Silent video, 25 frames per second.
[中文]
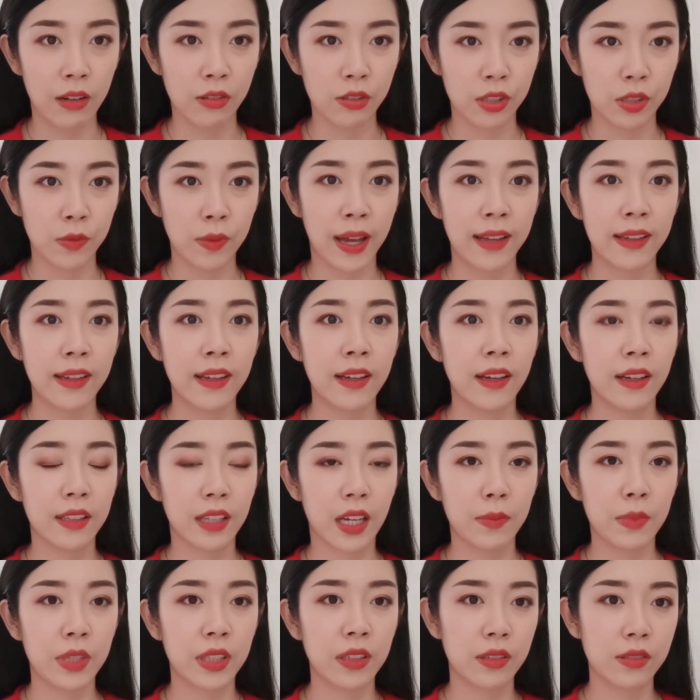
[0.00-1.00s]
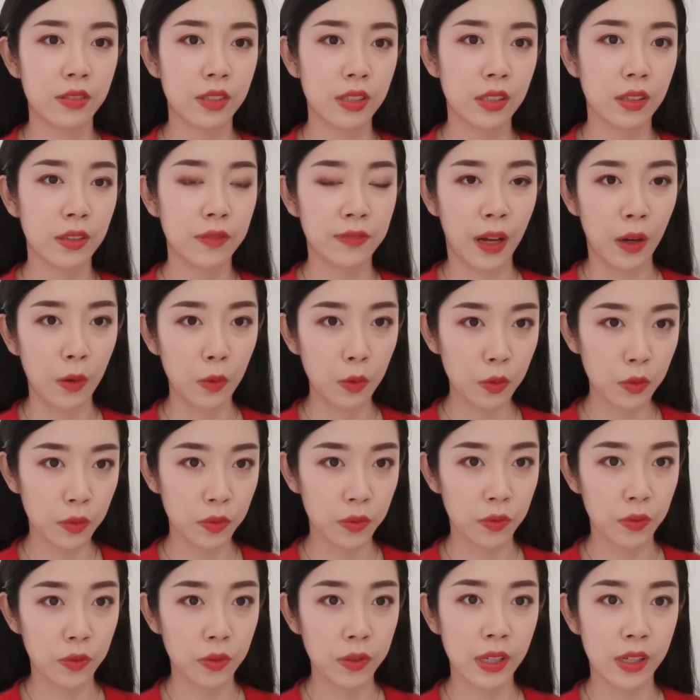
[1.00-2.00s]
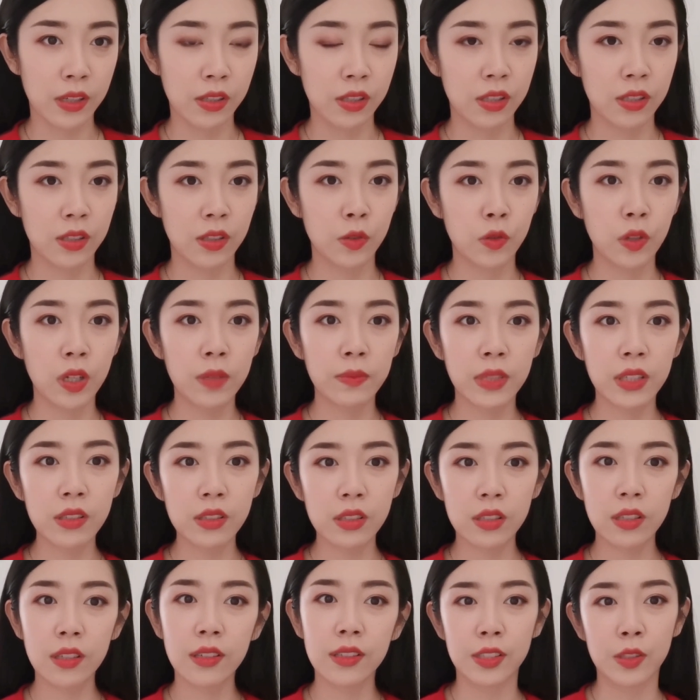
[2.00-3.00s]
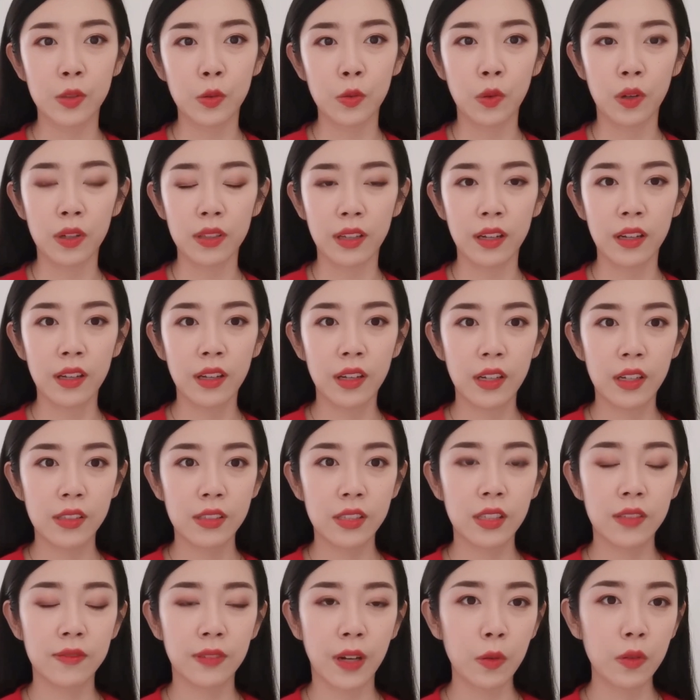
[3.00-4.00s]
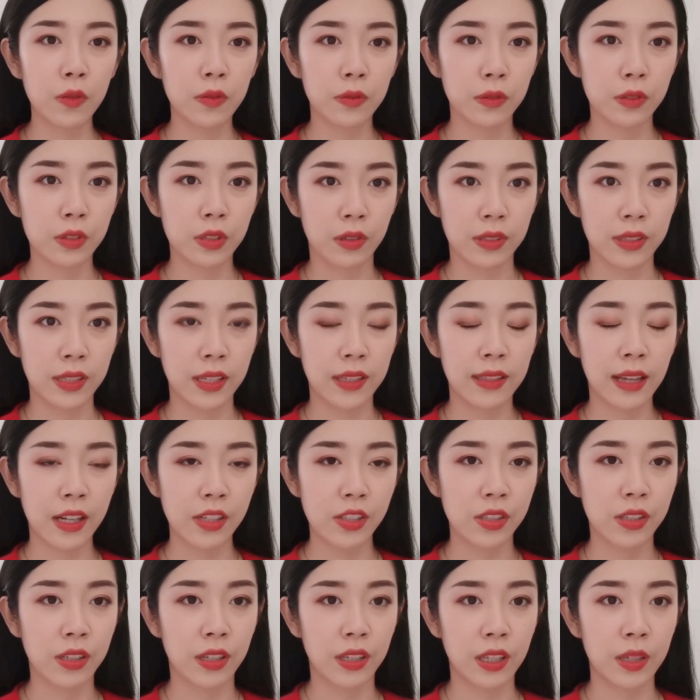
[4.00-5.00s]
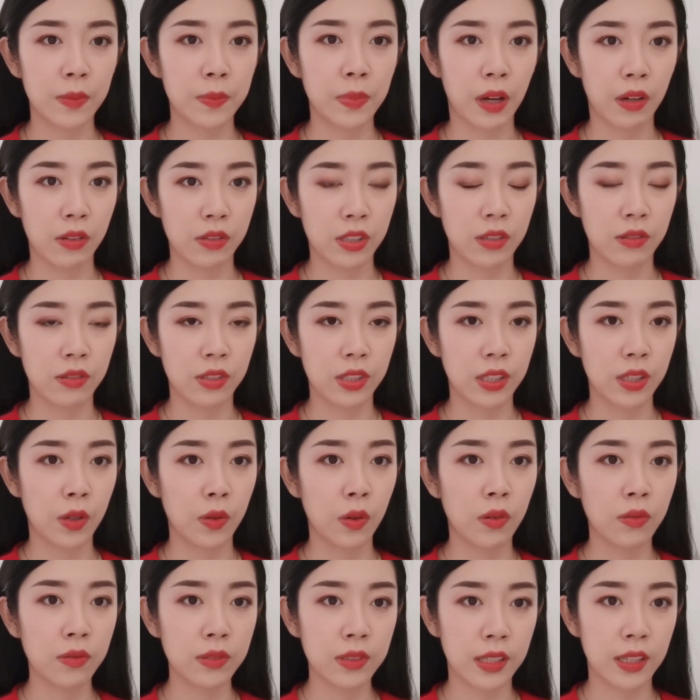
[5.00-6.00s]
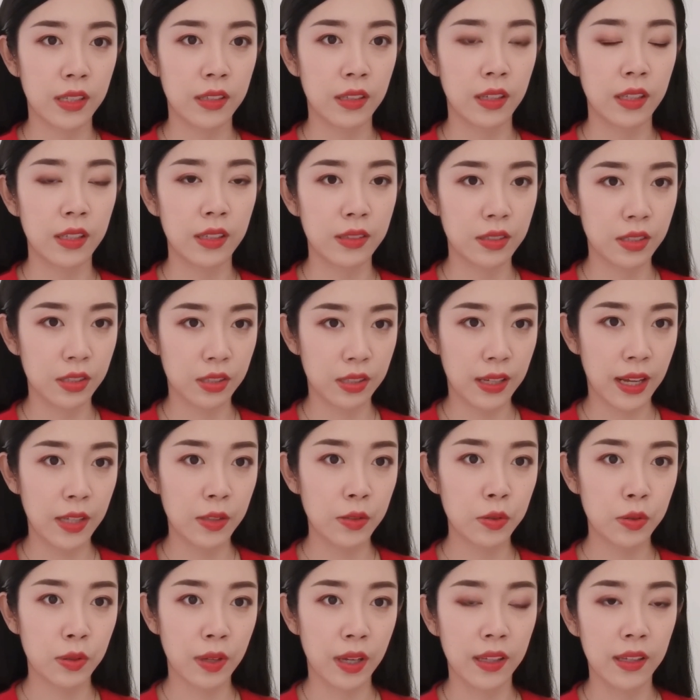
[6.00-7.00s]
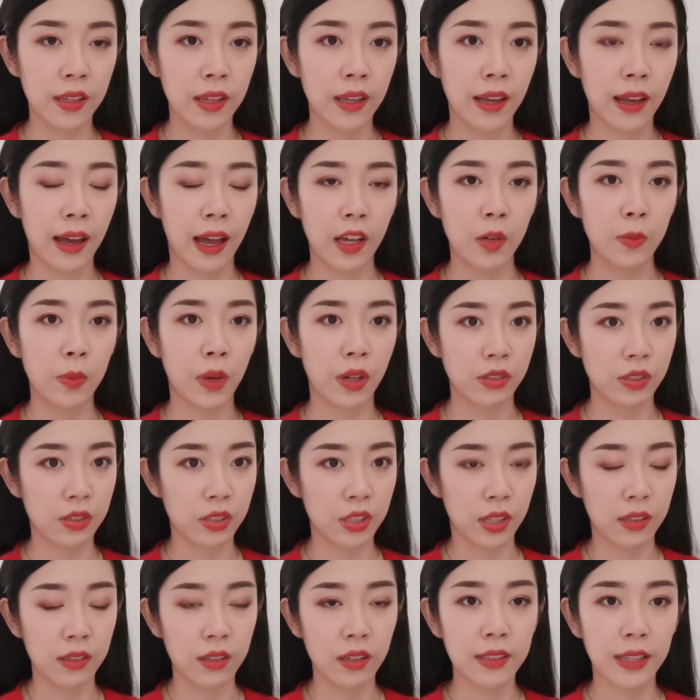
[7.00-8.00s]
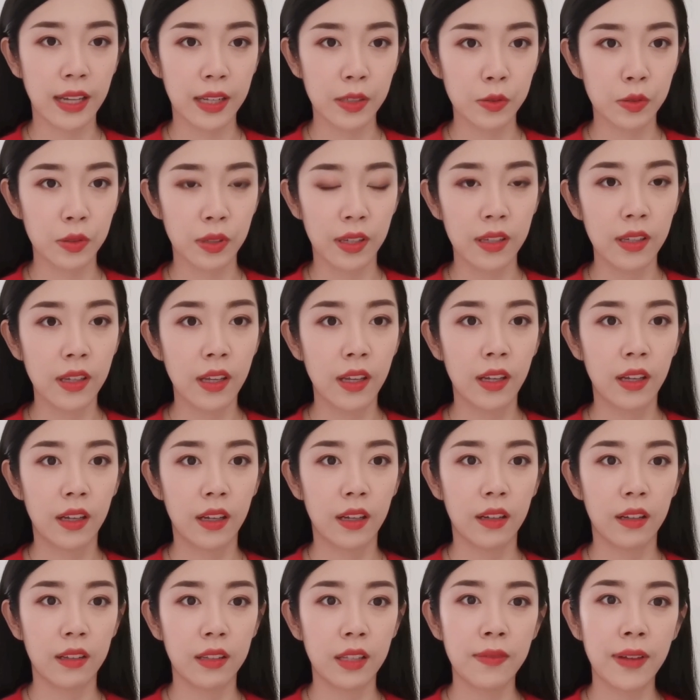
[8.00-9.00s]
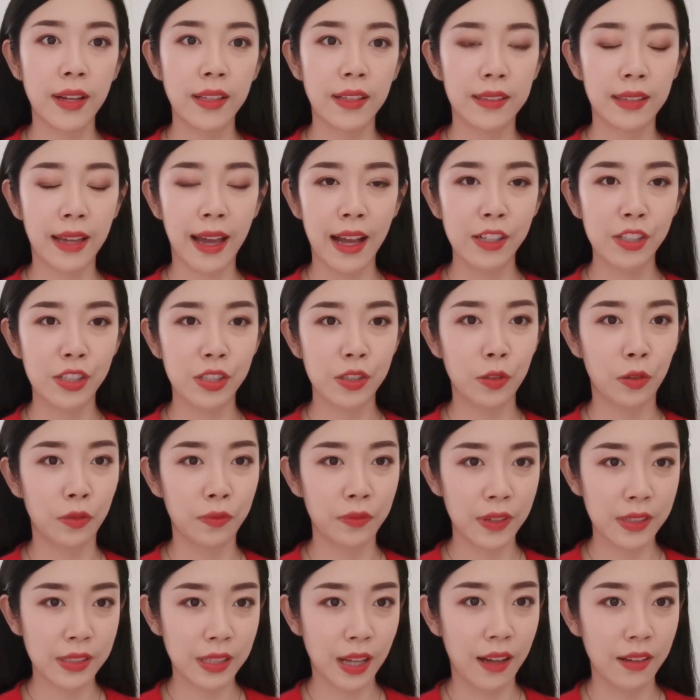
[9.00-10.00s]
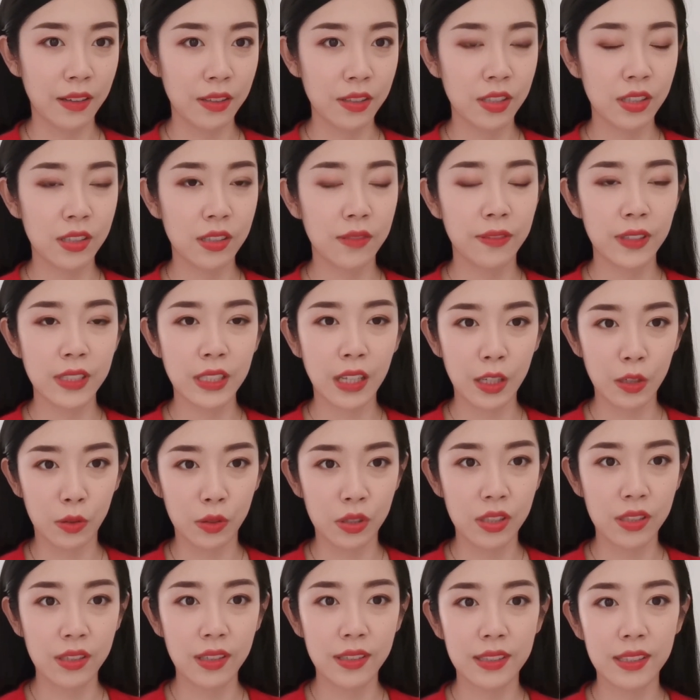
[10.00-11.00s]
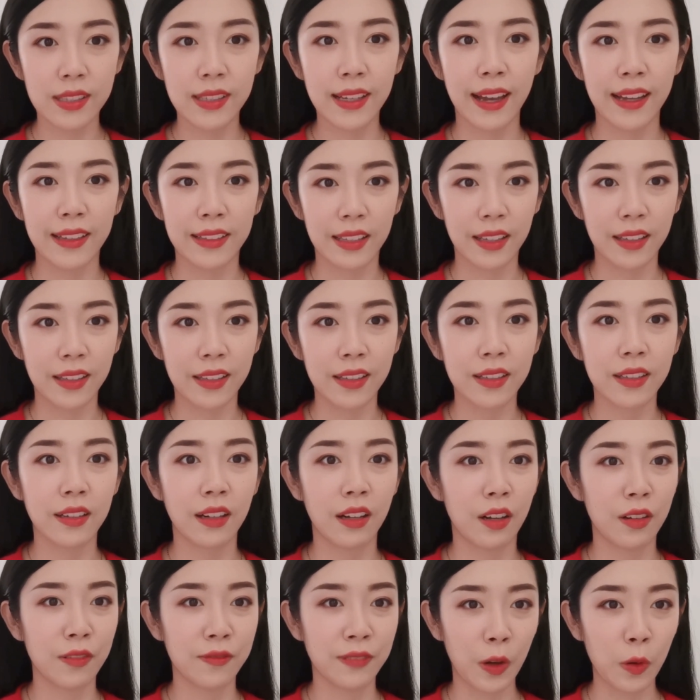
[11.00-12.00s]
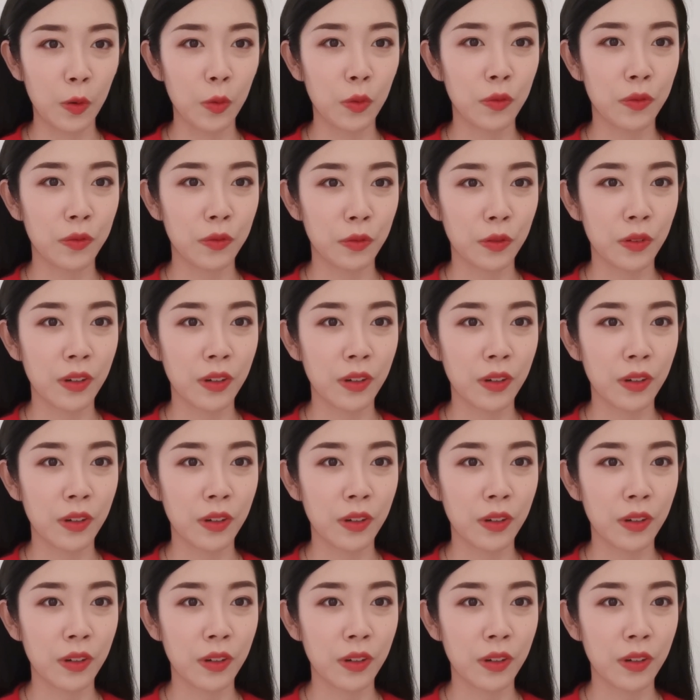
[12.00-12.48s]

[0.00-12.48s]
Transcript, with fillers: 套之外，他们的这个防护服也是专门设计过的。这个防护服，首先它是可以保证这个空姐的一个自身安全，还有保证乘客的安全。呃，另外呢，它是有非常非常有设计感的一个防护。